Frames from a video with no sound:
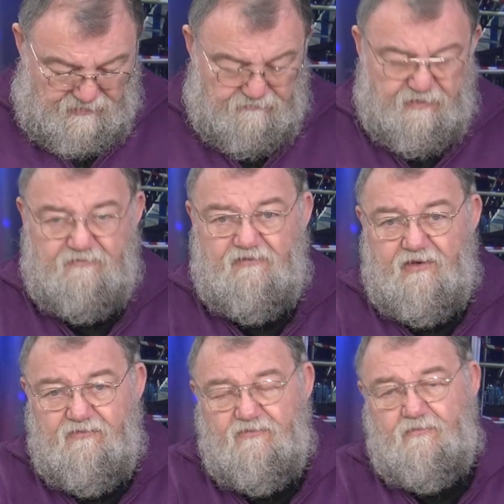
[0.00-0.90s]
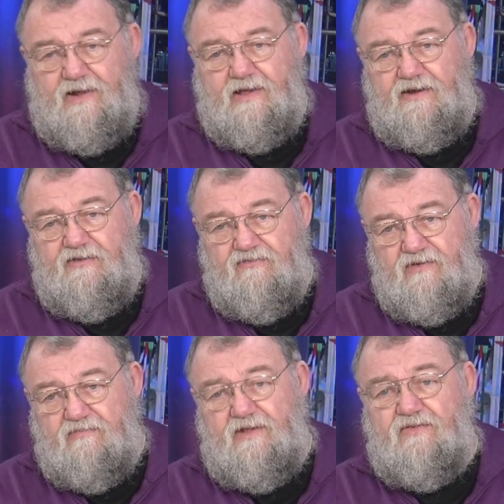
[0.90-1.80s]
werden, per Pfeifen. Man kann die
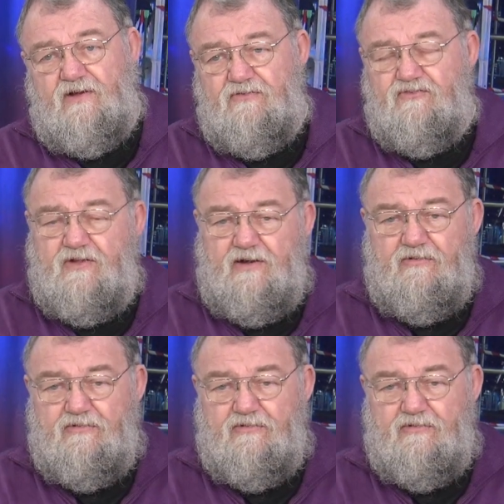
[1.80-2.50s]
Frequenz einstellen